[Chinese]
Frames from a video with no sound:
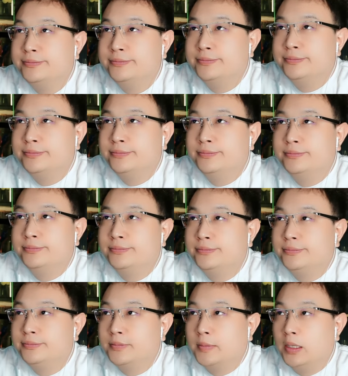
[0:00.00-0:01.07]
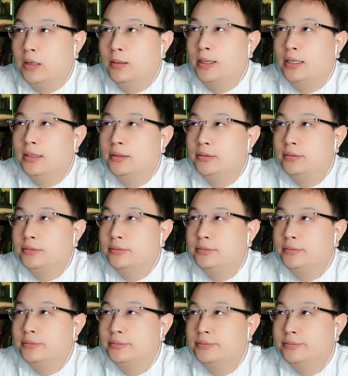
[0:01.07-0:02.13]
啊，好吧。也行，
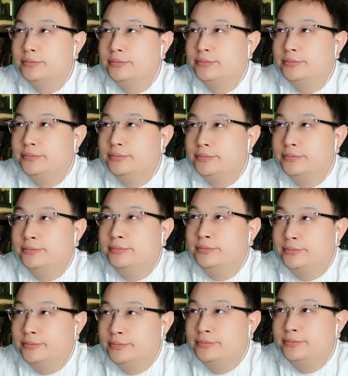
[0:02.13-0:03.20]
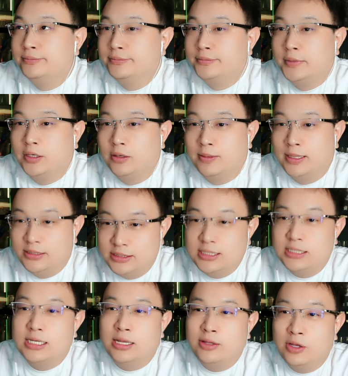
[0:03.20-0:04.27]
哇，嗯，好吧，你再
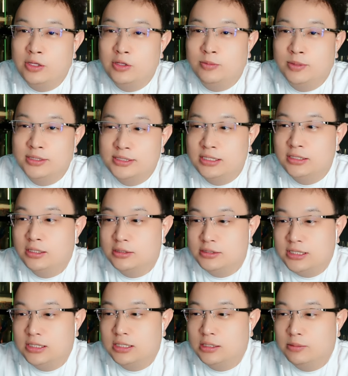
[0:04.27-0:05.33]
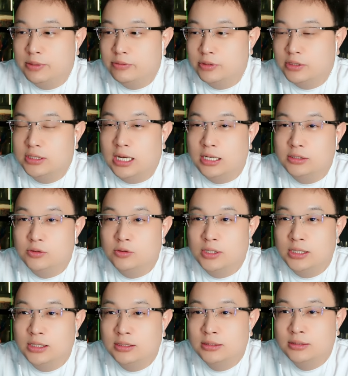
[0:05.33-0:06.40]
研究研究吧。现在搁现在搁美国搁哪个州啊？
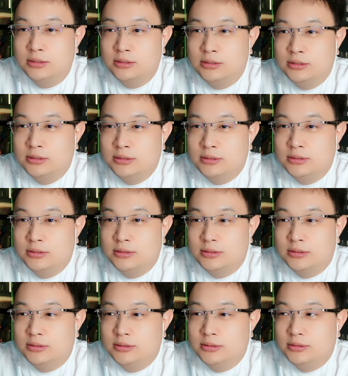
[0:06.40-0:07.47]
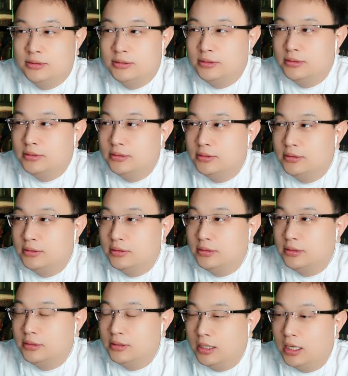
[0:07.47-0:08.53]
哦，我现在搁英国，我现在
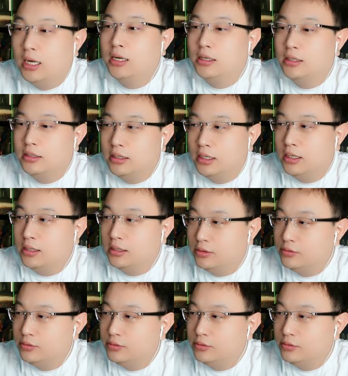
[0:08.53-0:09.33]
搁伦敦呢。我搁美国